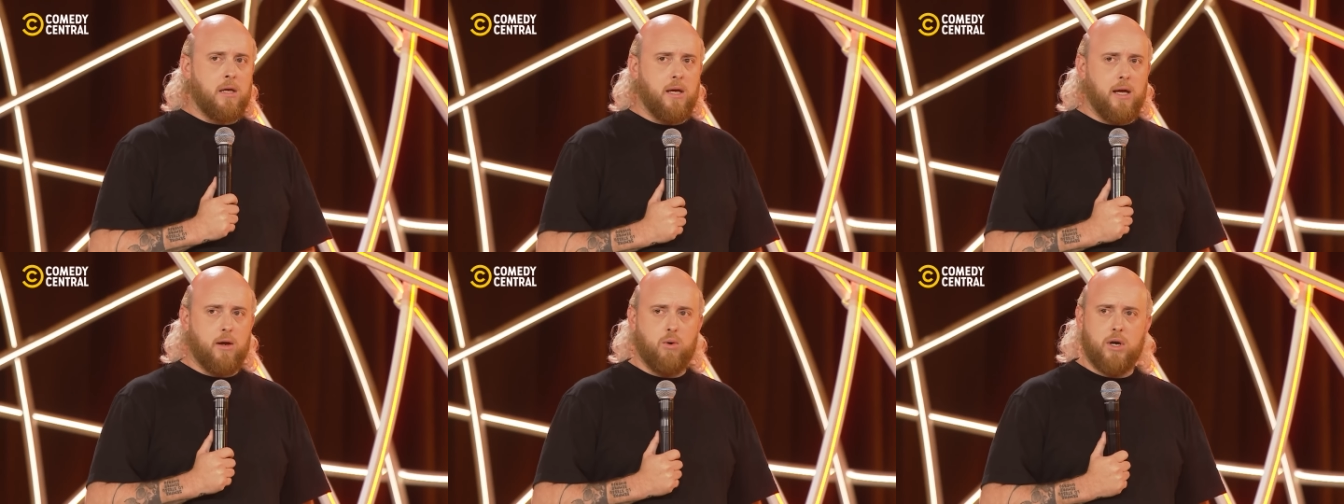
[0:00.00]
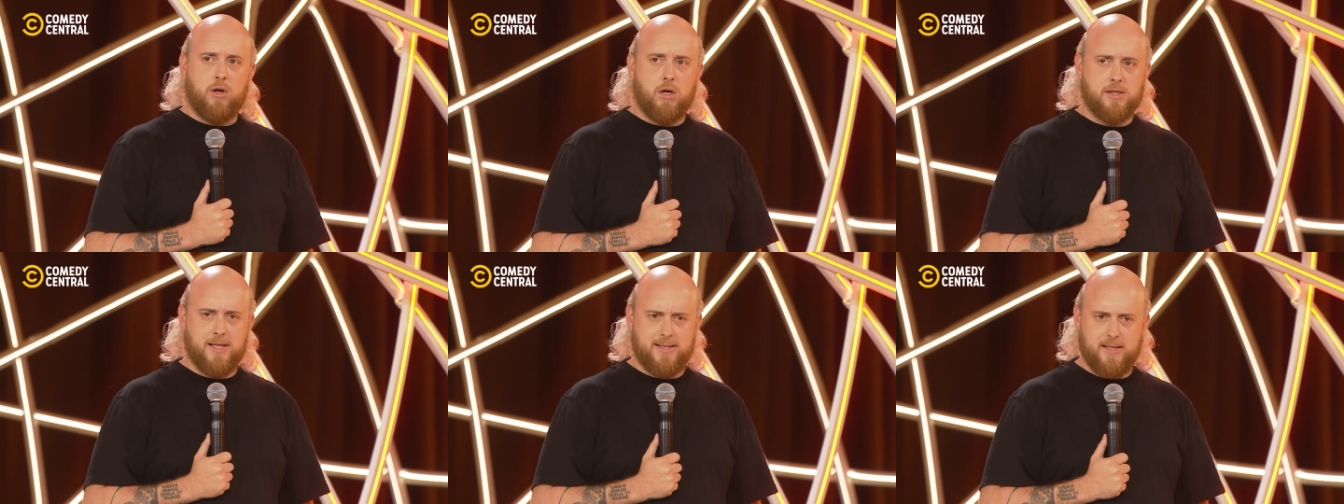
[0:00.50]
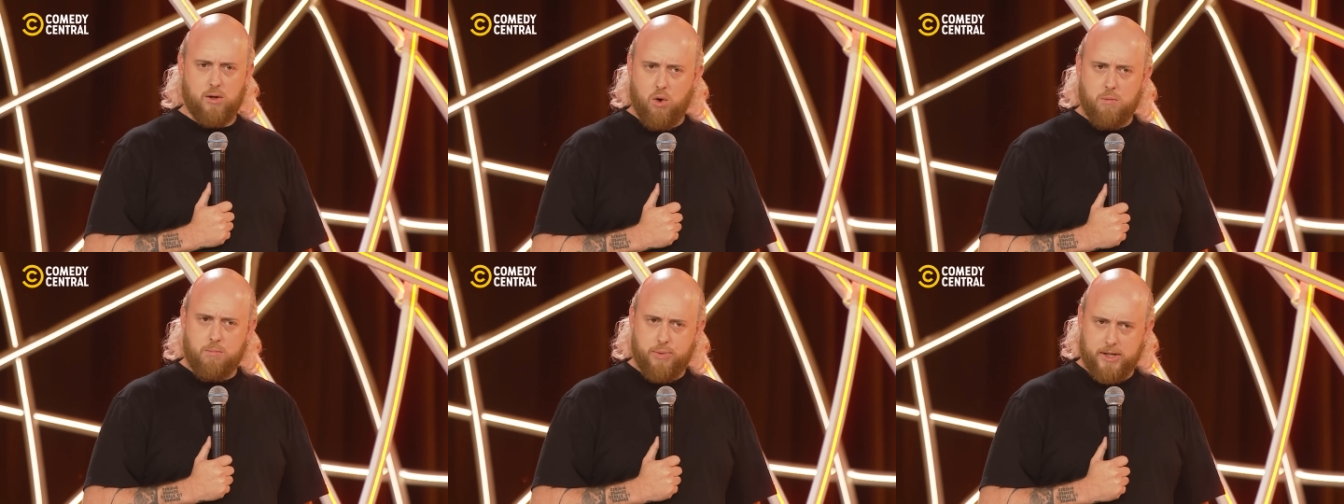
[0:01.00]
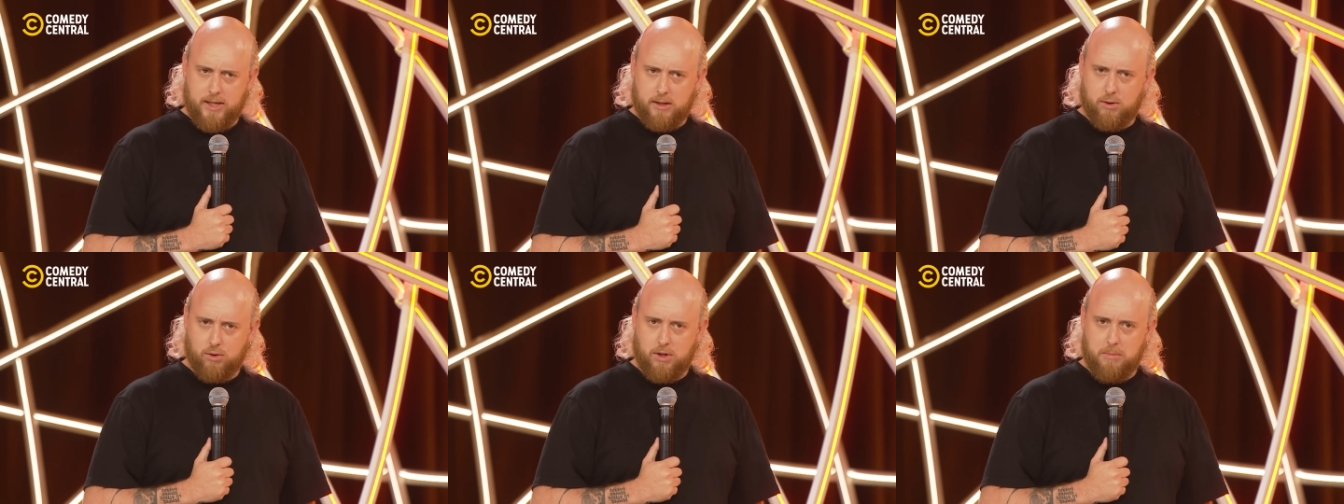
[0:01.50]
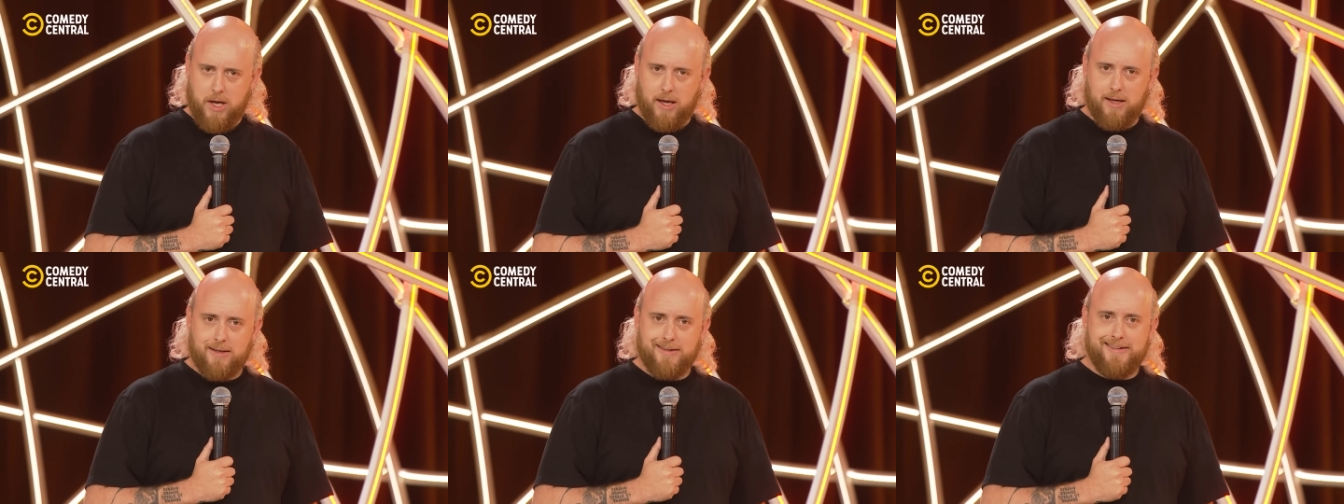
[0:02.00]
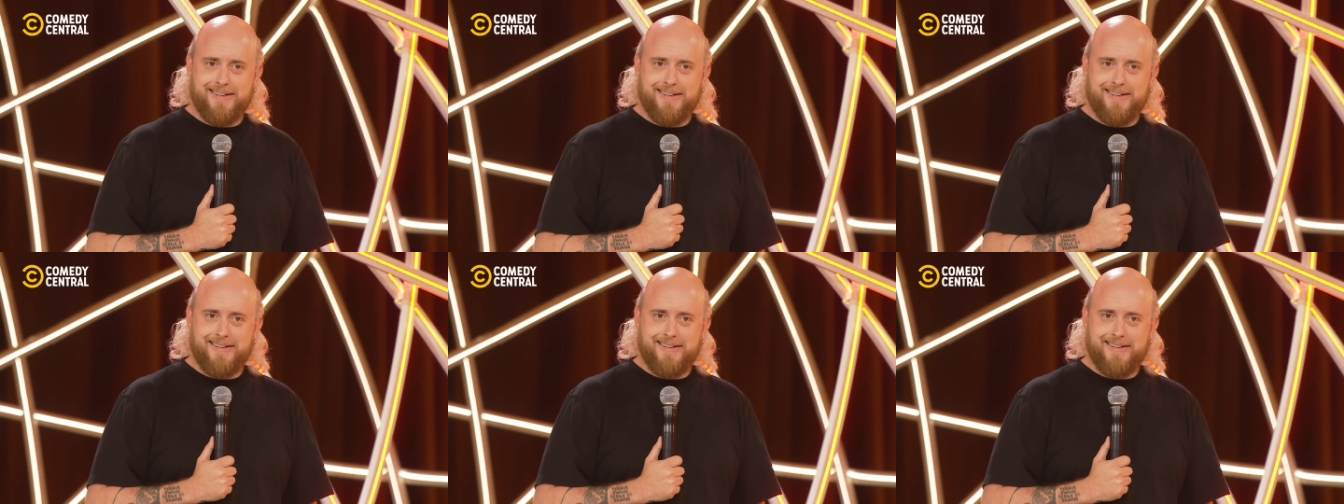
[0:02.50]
e qualcosa si rompe dentro di me